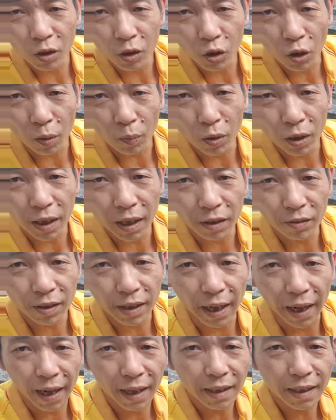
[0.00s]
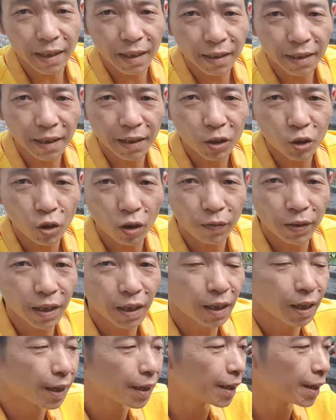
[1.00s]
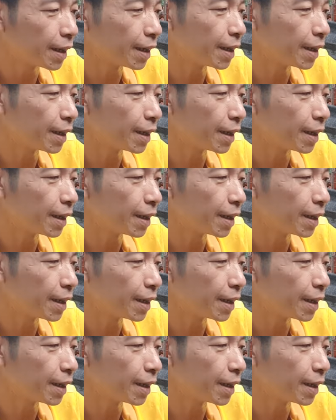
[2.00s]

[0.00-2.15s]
con chó mọi người có thể áng chừng được, so với người